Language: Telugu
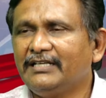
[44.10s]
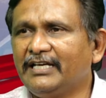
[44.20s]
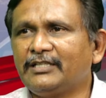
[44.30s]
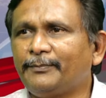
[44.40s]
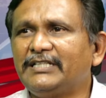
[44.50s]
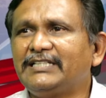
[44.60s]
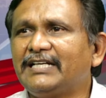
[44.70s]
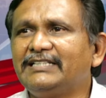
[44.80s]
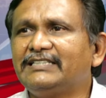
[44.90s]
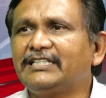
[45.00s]
ఎంత ప్రచారం
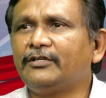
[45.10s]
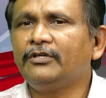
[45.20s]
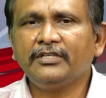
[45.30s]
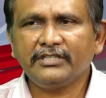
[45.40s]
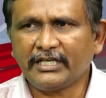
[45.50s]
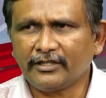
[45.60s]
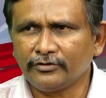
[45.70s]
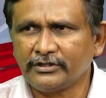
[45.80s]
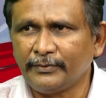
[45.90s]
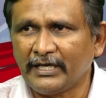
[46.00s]
చేశారు తెరా
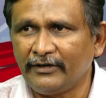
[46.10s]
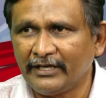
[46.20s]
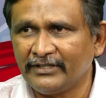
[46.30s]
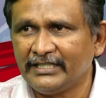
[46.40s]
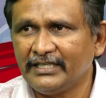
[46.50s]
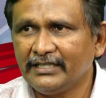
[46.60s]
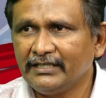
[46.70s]
చూస్తే ఇప్పుడు ఆవిడ ఏమంది